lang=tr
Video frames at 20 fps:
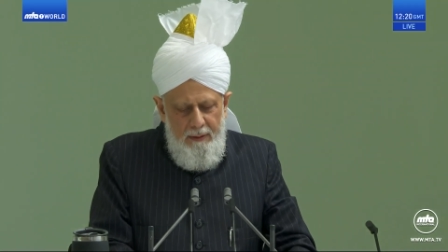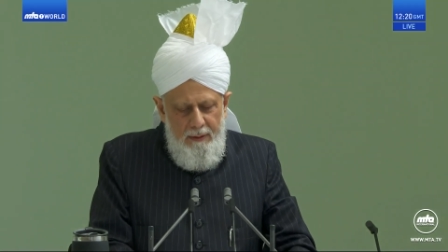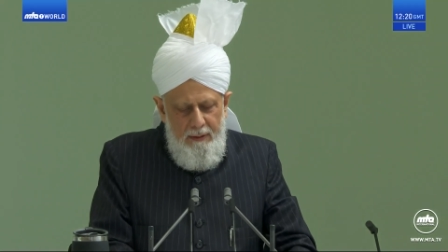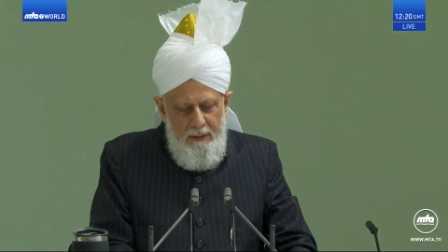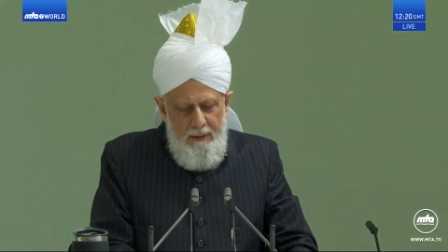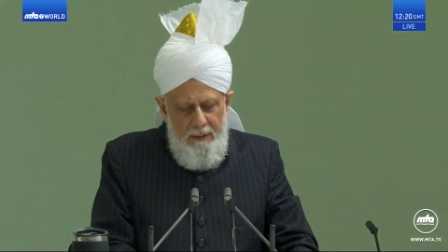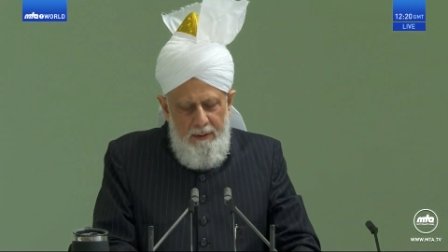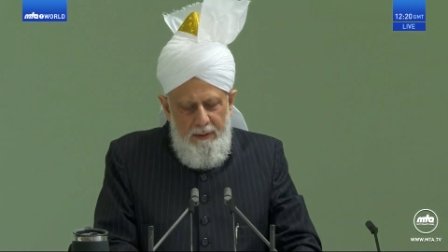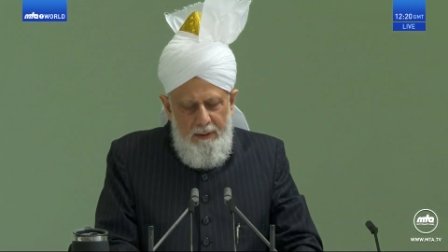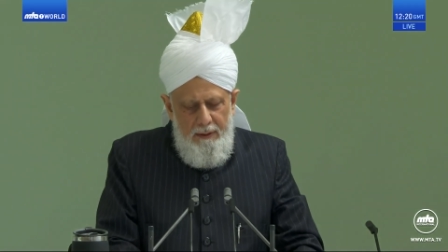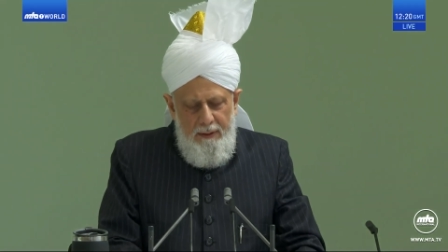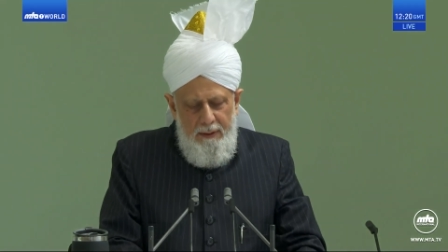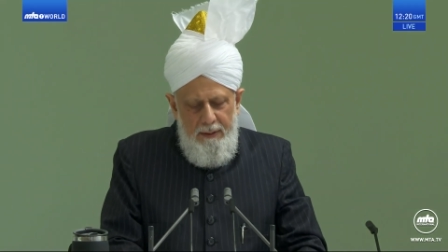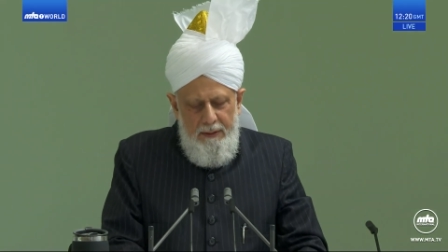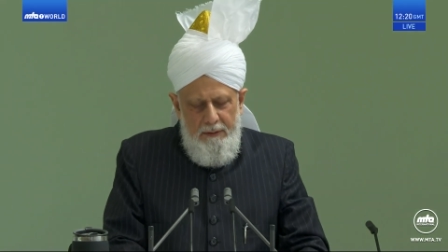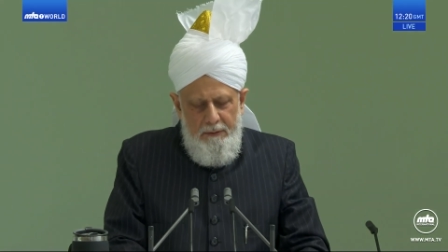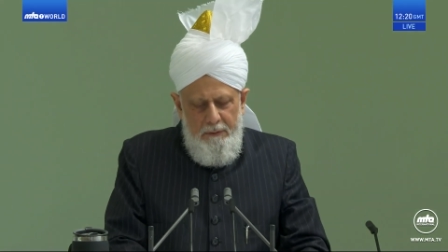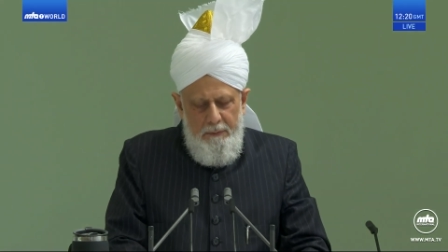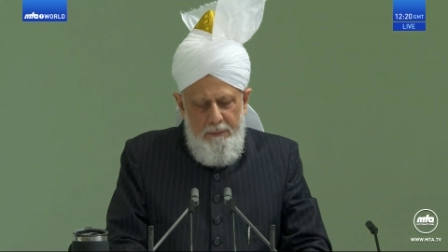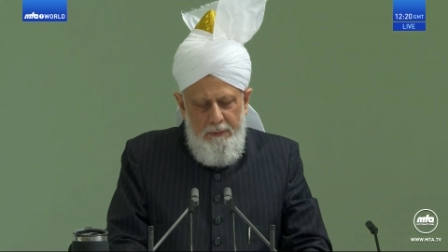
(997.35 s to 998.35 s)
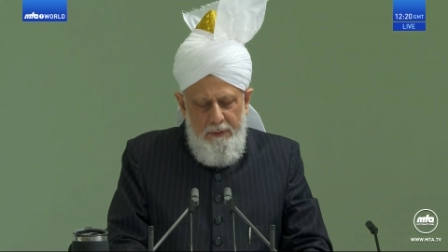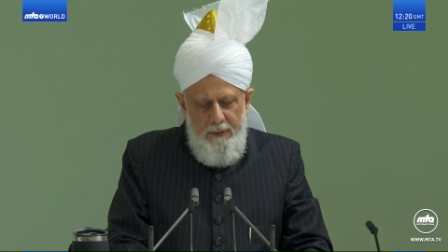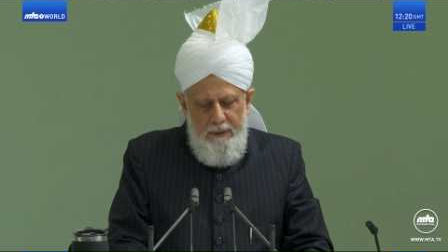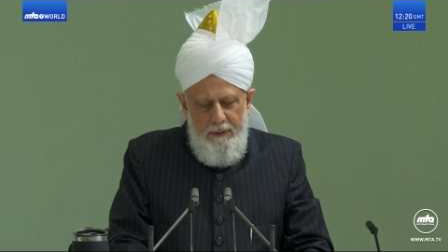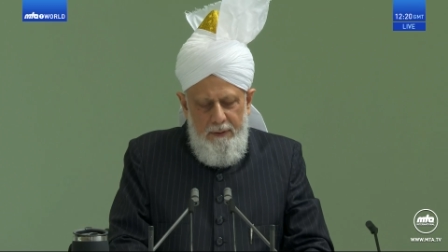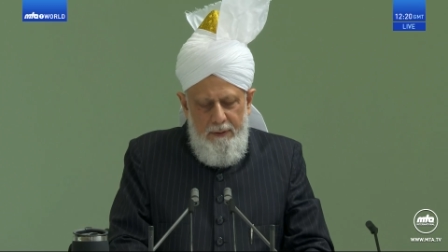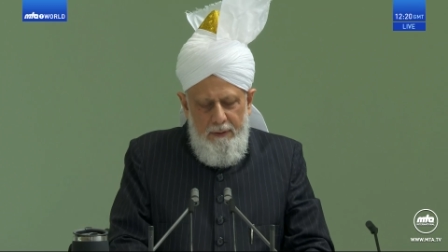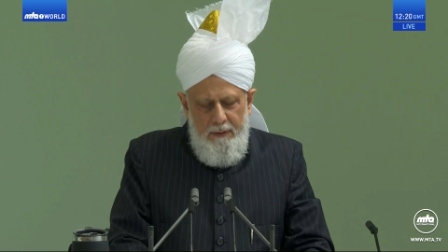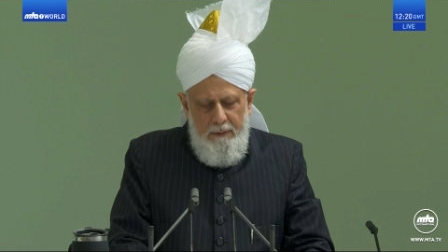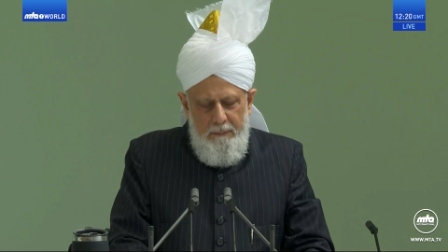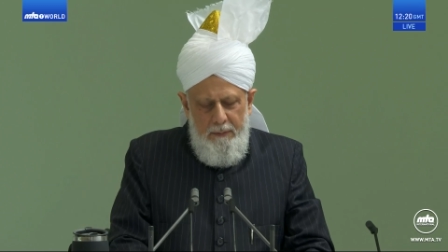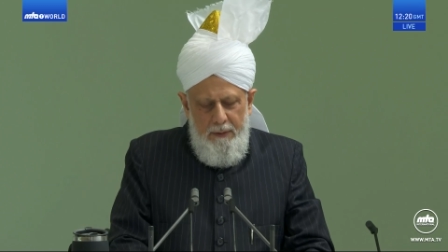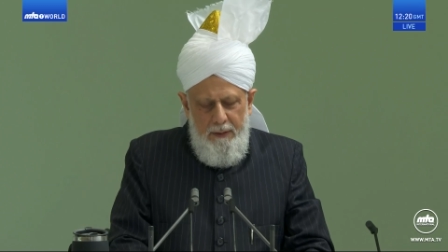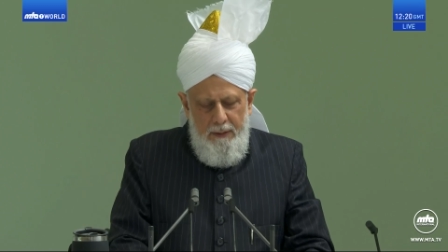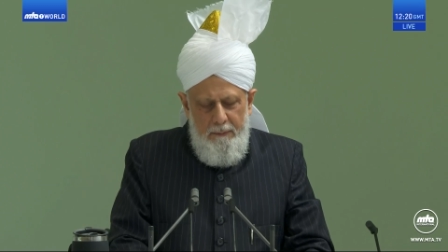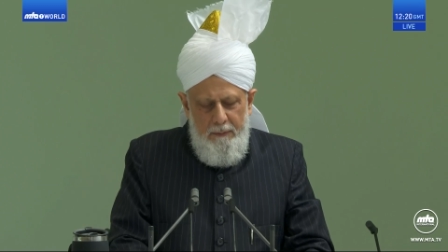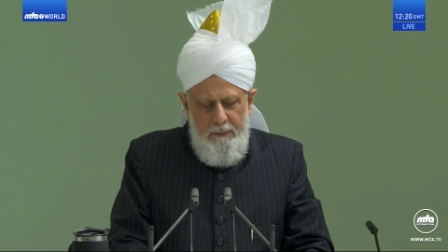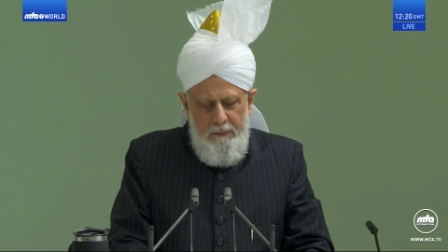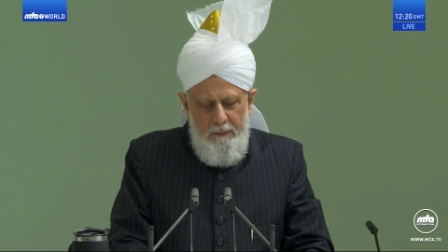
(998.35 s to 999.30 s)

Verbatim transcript: Onun için her ikisi de